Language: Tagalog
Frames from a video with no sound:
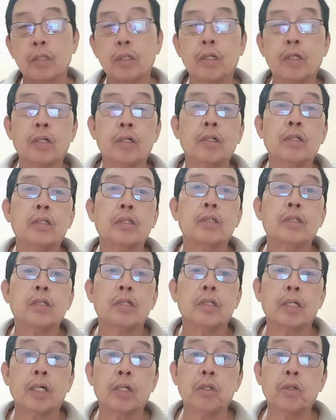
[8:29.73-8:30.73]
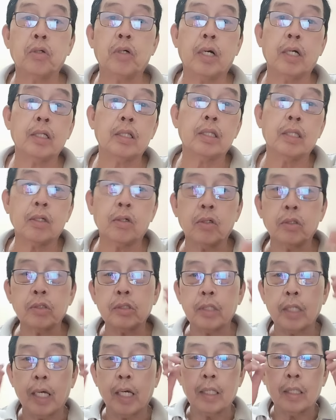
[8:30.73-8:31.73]
Oh. Ganun ang
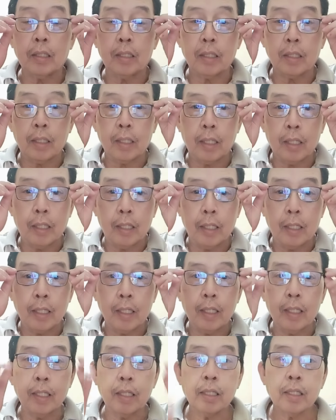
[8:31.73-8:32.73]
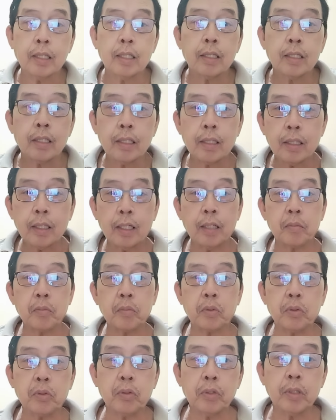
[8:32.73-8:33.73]
negosyo niyan. Eh,
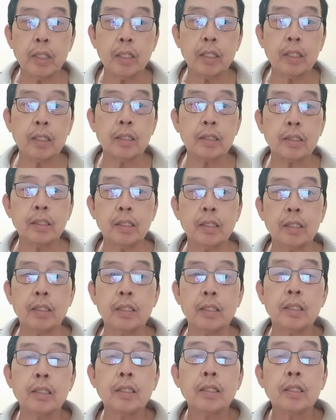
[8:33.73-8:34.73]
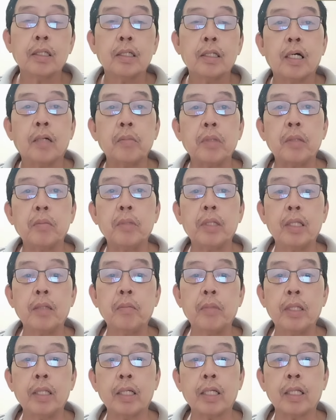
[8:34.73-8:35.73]
alam ko yan eh. Kasi
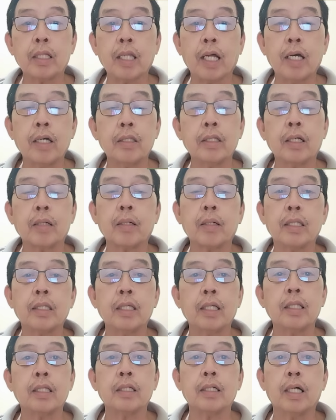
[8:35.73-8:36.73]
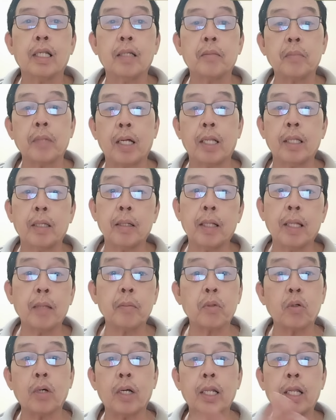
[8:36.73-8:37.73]
namimili-mili rin tayo ng ganyan. Alam, alam,
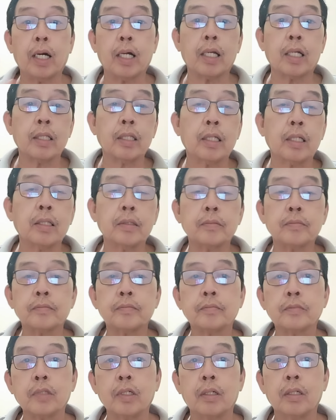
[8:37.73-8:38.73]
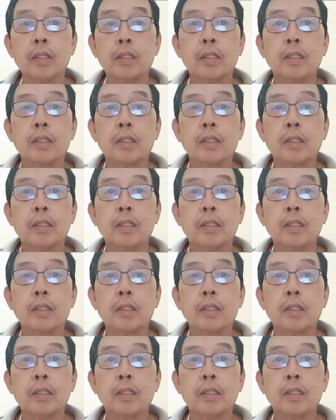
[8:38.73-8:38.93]
alam ko kalakaran yan. No?